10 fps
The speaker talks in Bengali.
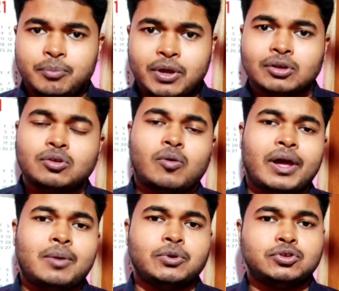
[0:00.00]
বিগত
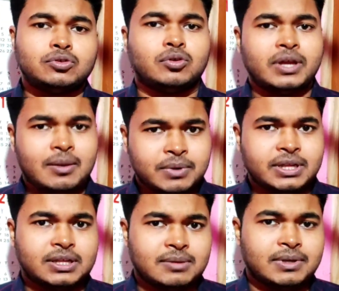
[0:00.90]
কয়েক বছর ধরেই আমরা
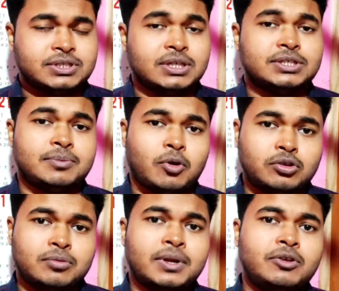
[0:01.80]
দেখতে পাচ্ছি যে
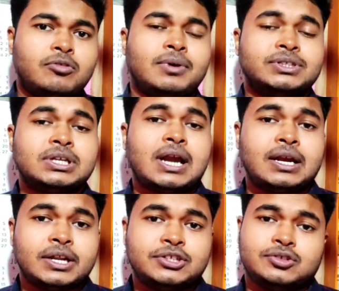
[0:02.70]
বর্ধমান ইউনিভার্সিটির
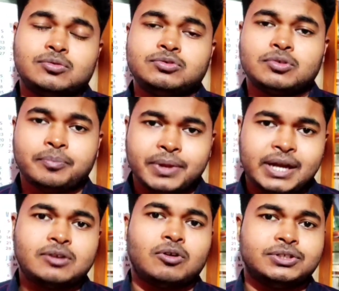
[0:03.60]
আন্ডারে যে সমস্ত
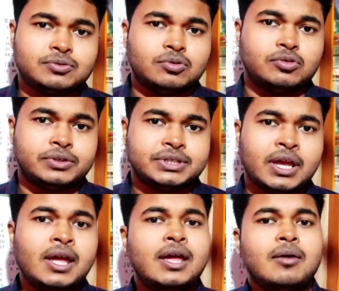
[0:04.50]
বিএড কলেজগুলো রয়েছে
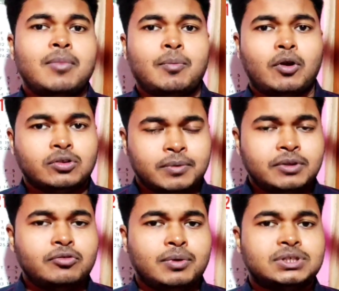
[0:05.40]
বা বর্ধমান
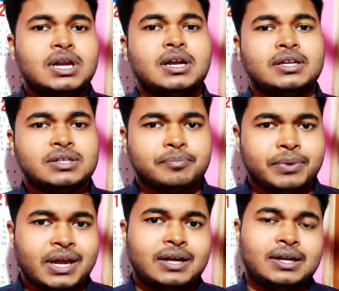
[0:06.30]
ইউনিভার্সিটির আন্ডারে যে
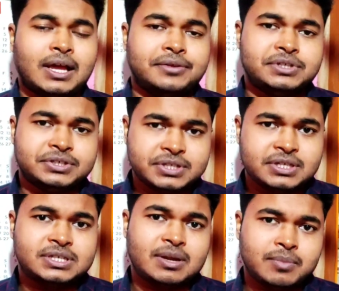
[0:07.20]
বিএড যে
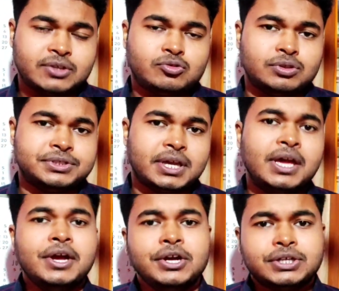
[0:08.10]
সিস্টেমটা চলছে
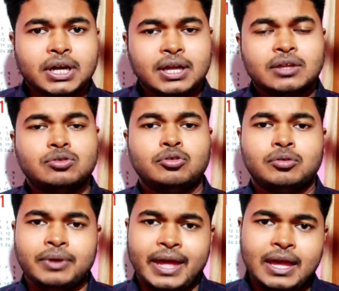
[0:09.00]
সেটা কিন্তু
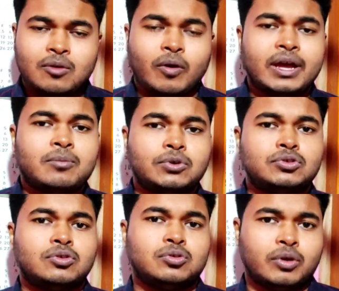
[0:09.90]
এই কয়েক
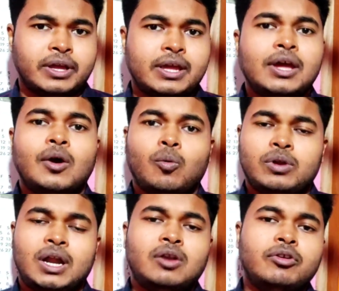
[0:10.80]
বছর ধরে
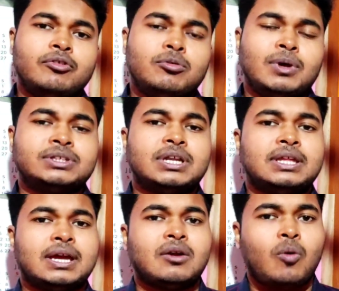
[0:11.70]
অন্যান্য ইউনিভার্সিটির
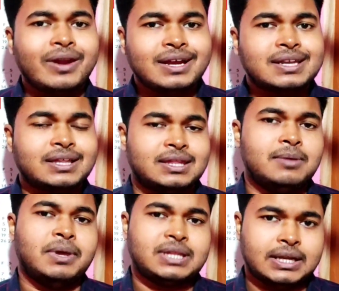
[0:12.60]
থেকে অনেকটা
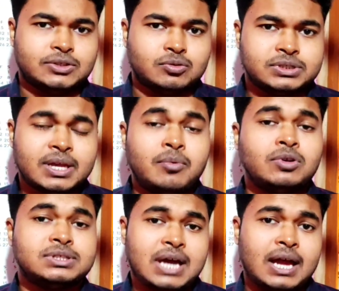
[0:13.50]
ধিমে তালে চলছে এবং
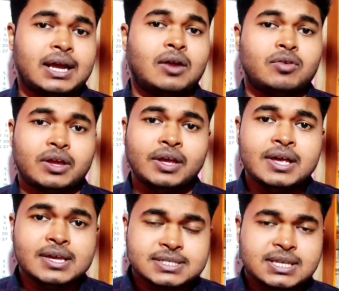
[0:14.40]
যার কারণে
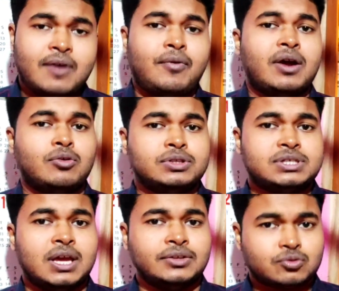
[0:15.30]
সাফার
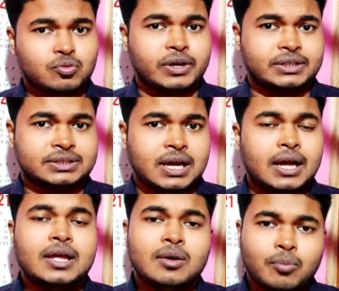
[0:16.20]
হচ্ছে স্টুডেন্টসরা
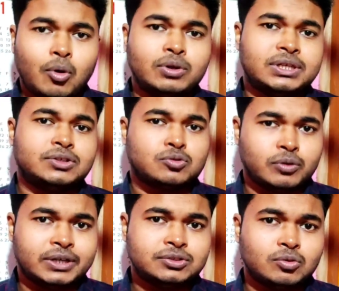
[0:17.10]
যে
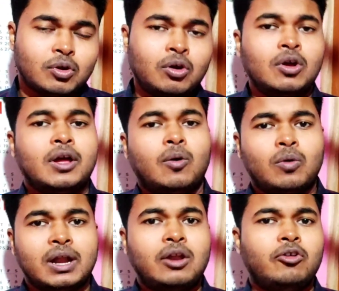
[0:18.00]
স্টুডেন্টসগুলো
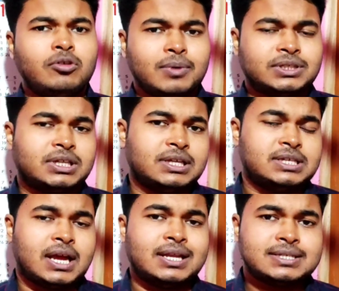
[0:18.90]
অন্যান্য ইউনিভার্সিটির
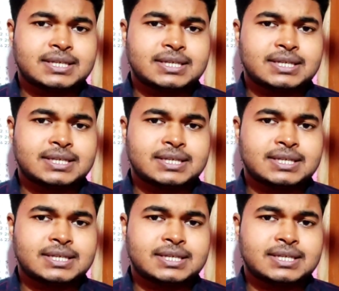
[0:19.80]
যেখানে